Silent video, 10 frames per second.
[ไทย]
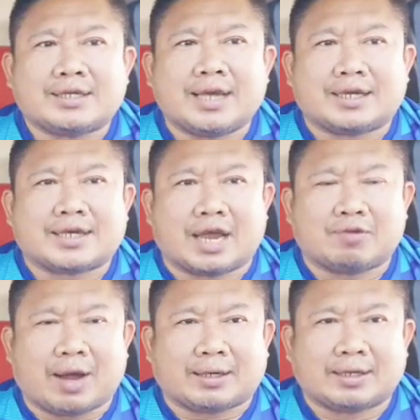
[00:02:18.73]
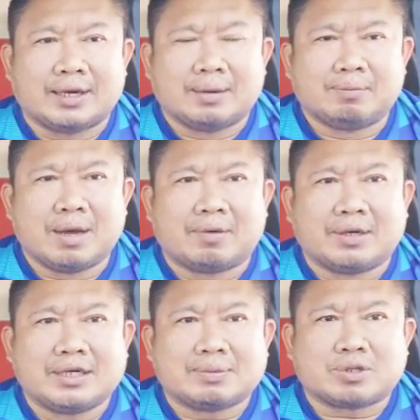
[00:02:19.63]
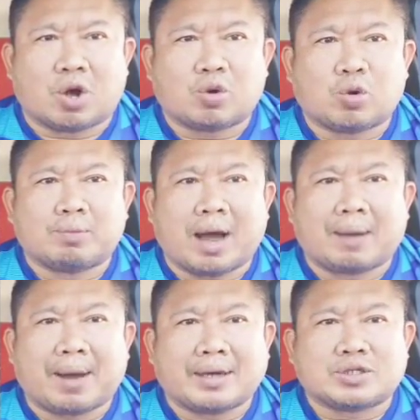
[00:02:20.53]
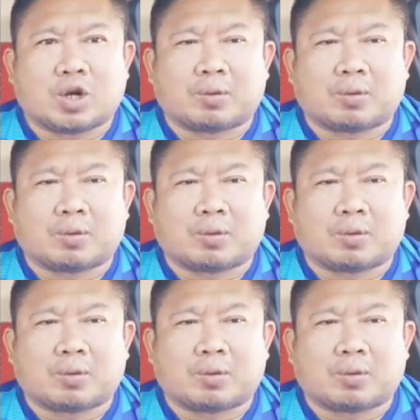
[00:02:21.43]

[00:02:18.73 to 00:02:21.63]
เกียรติชัยวัฒน์เมื่อวันที่ 12กุมภาพันธ์